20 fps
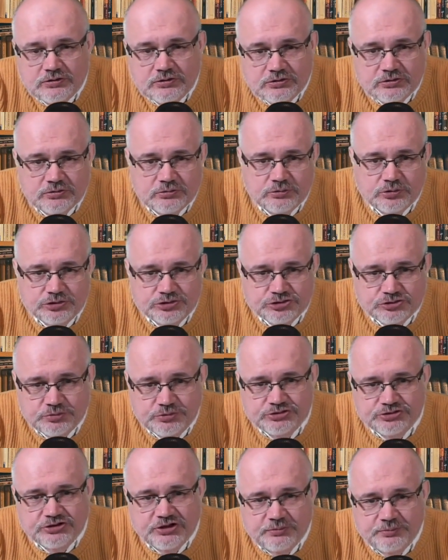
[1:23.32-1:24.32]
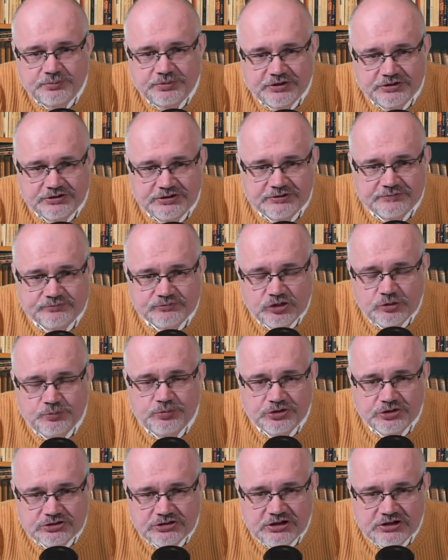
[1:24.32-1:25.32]
больше быть компанией. И
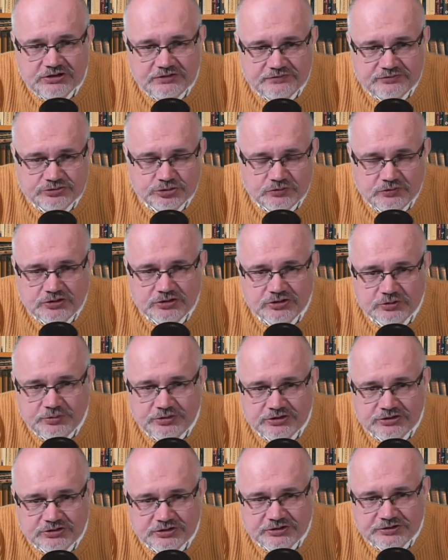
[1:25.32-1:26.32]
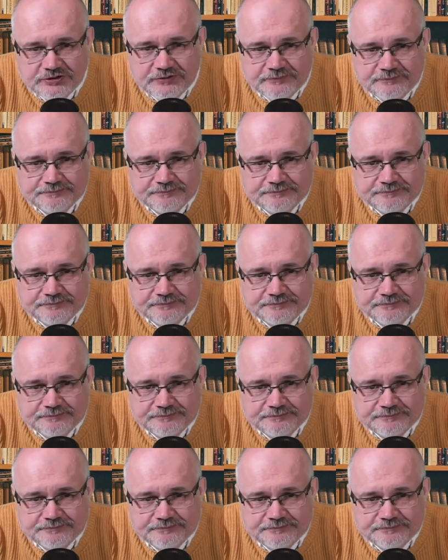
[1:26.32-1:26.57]
передали все Великобритании